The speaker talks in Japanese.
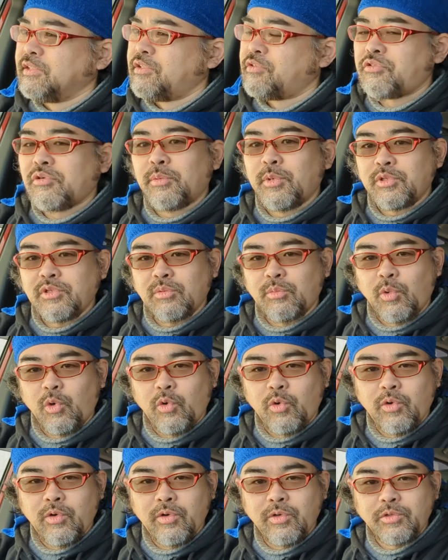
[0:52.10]
あ、そもそも
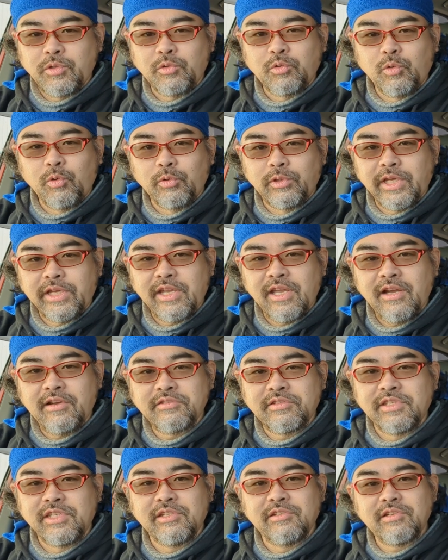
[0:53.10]
ちょっと体験
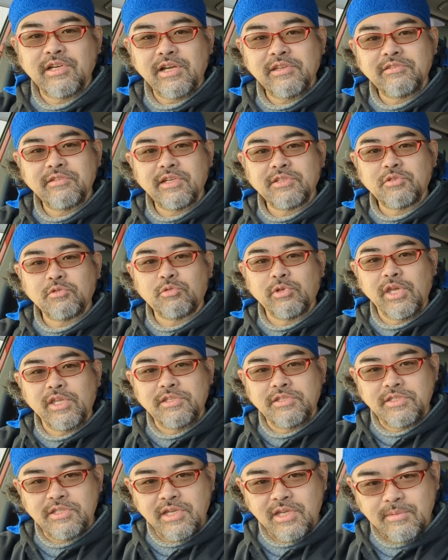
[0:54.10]
発掘行く回数がちょっと減っ
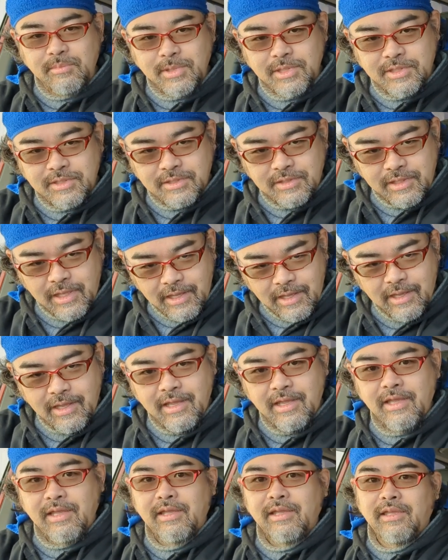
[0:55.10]
ちゃいまして、
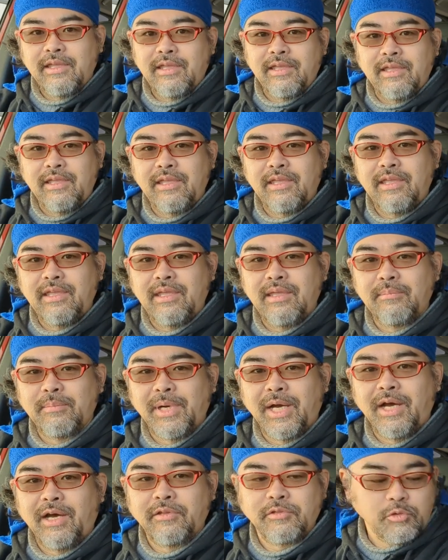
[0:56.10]
え
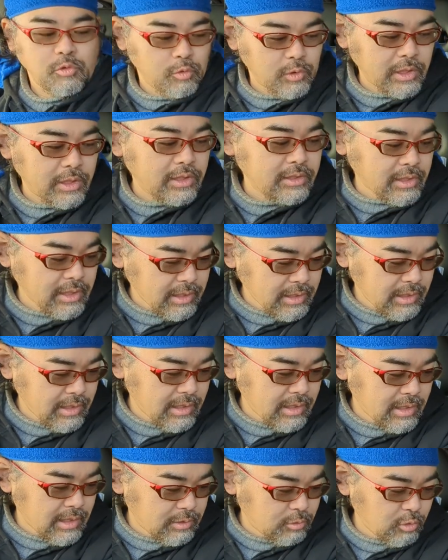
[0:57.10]
まあ、その中で、
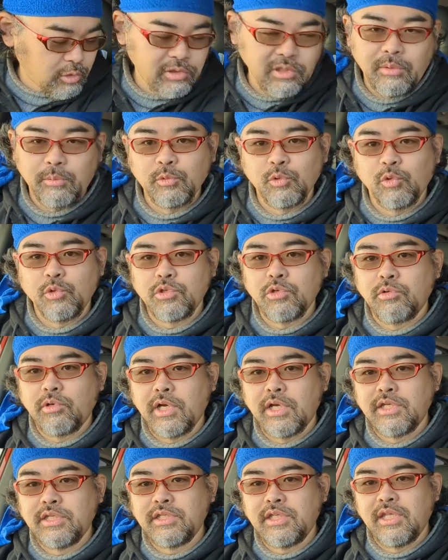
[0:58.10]
えー、取れたものを紹
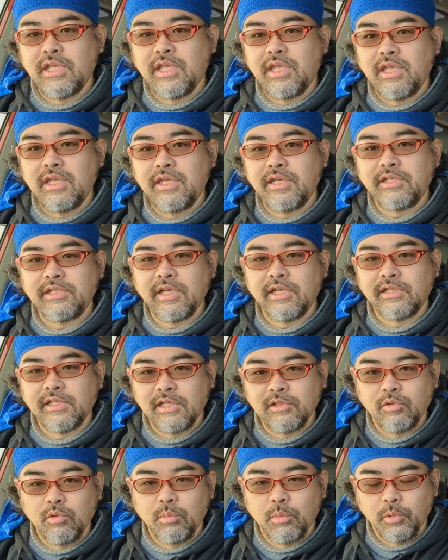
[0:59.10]
介していきたい
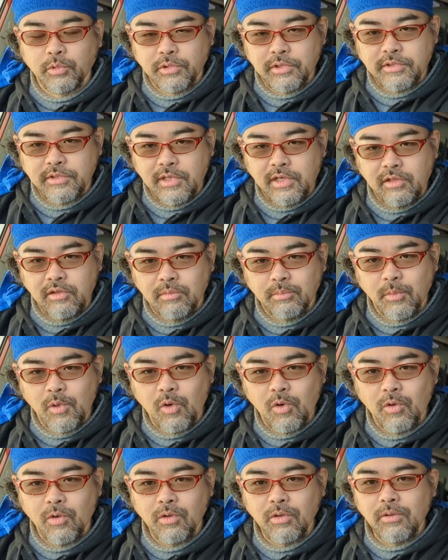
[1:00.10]
なと思うんですけれど
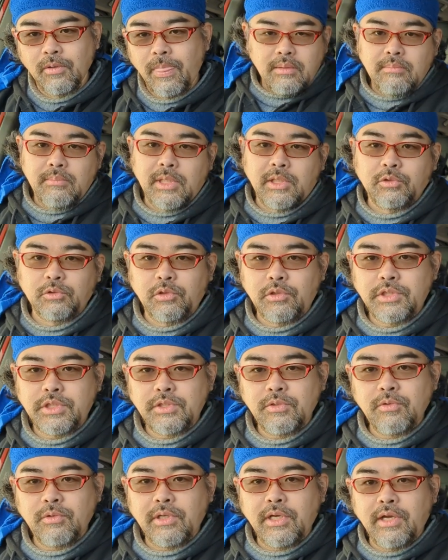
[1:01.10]
も、まあ、今
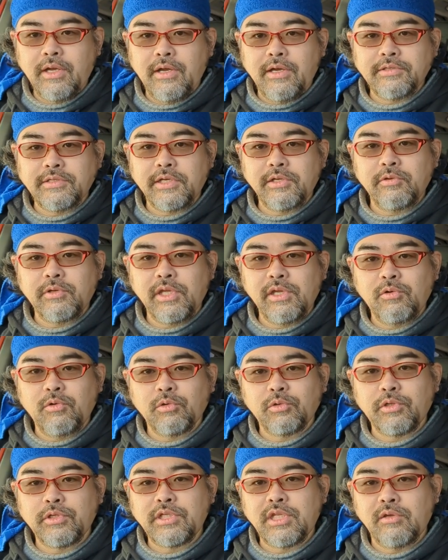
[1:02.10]
年の稼ぎ傾
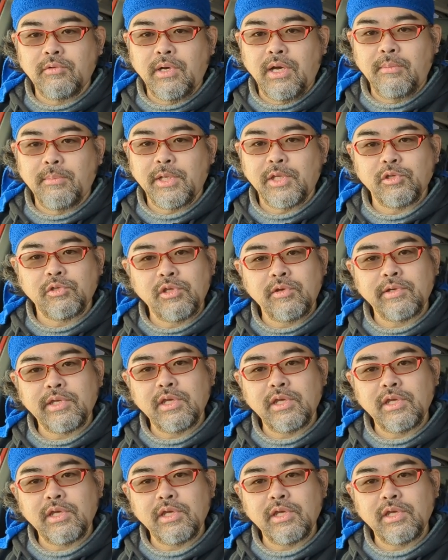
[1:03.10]
向としては、まあ、去年は